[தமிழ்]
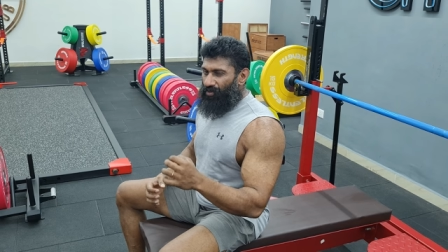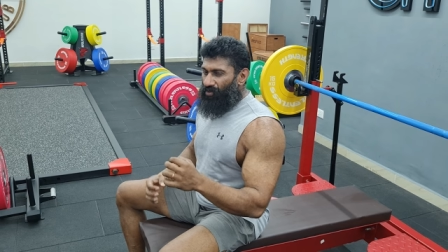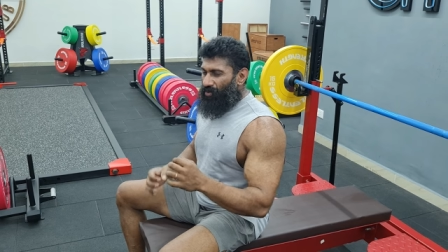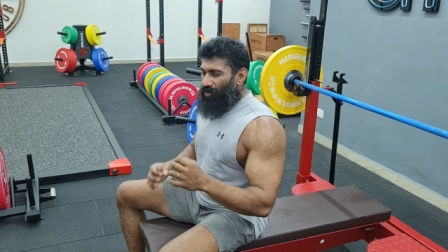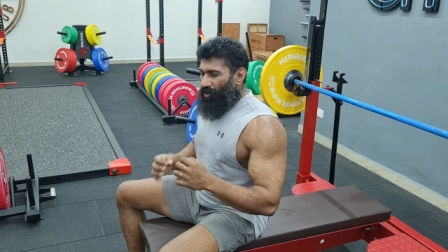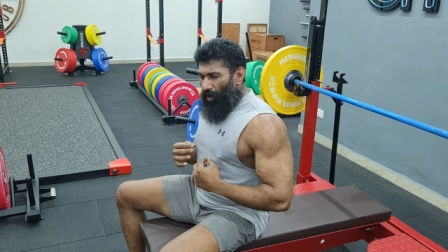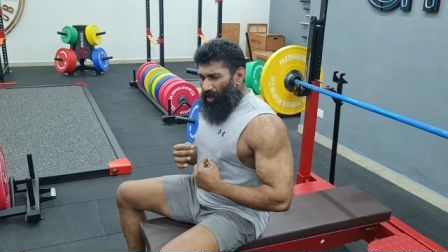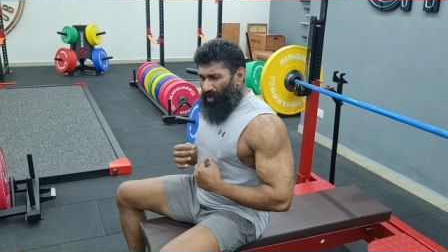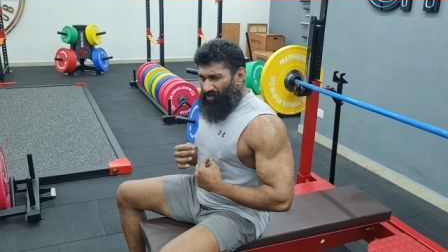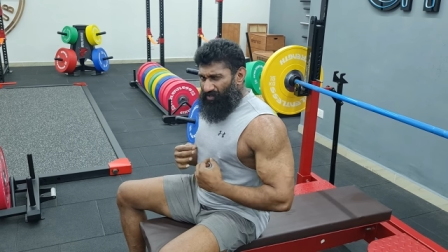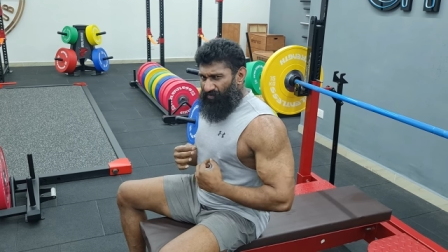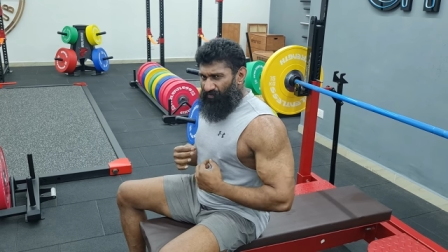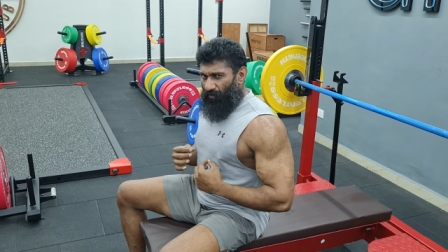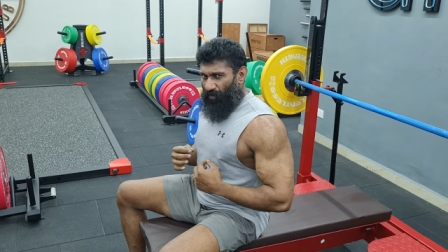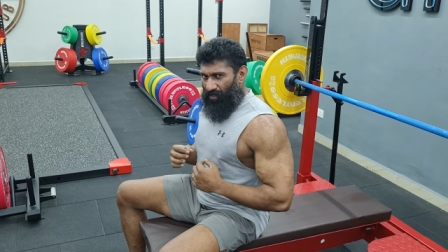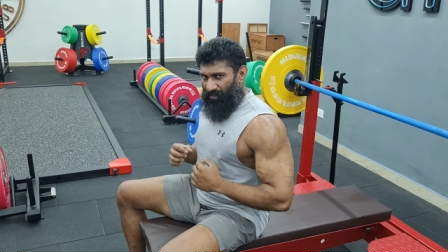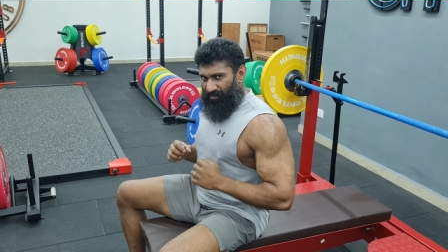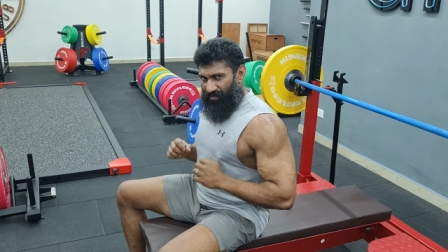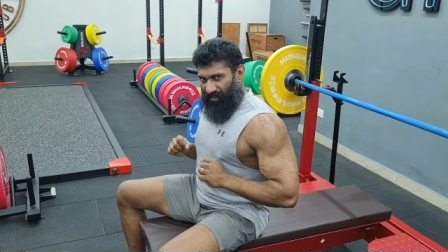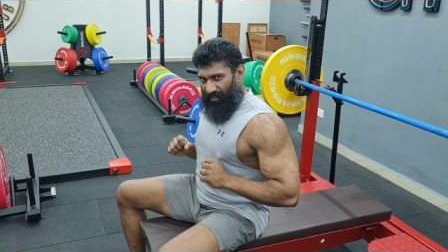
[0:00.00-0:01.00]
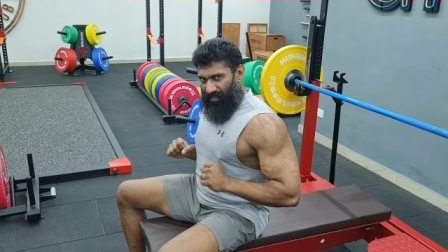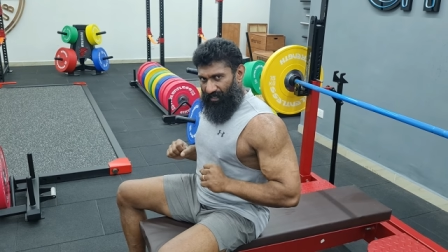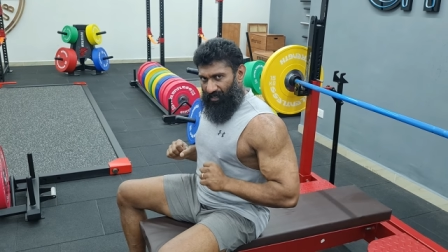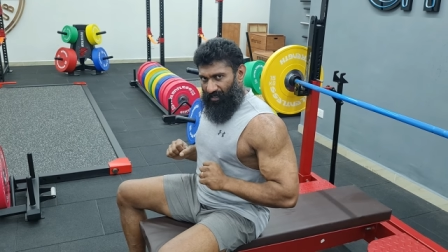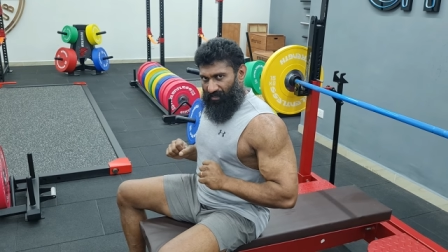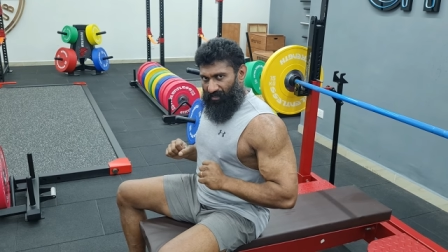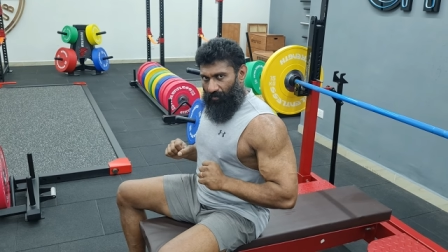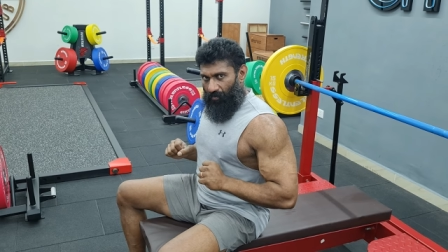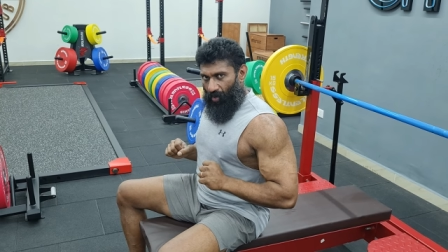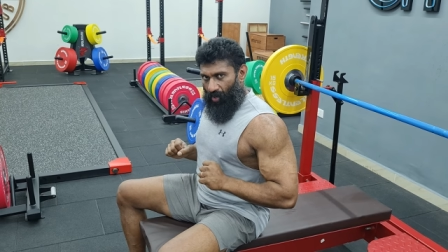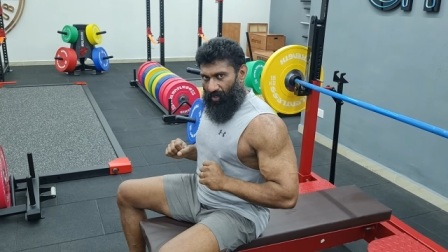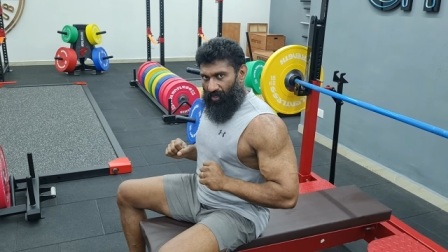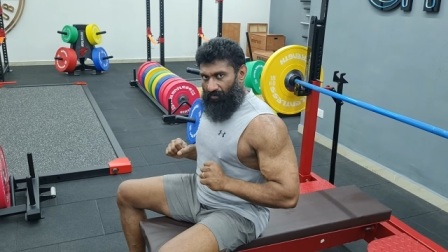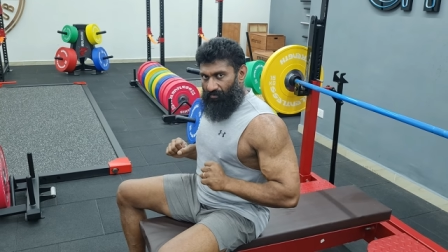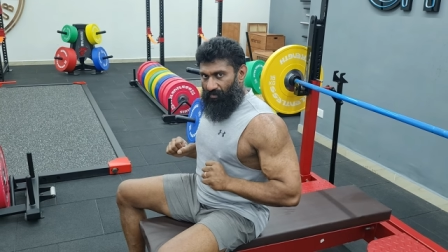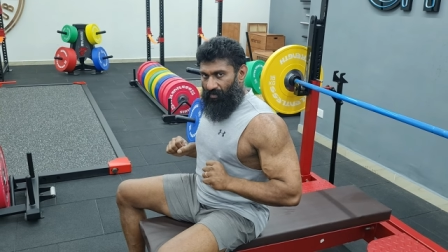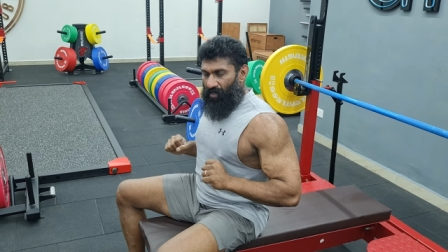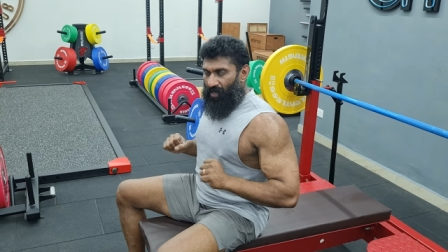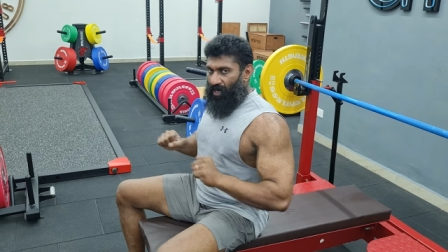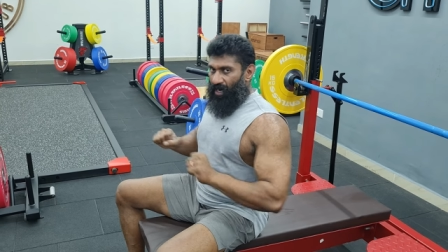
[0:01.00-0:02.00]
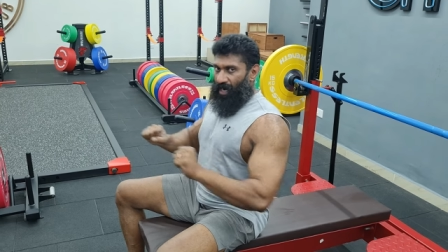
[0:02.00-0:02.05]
டு பாஸ் ஃபார் அ செகண்ட் அட் த பாட்டம்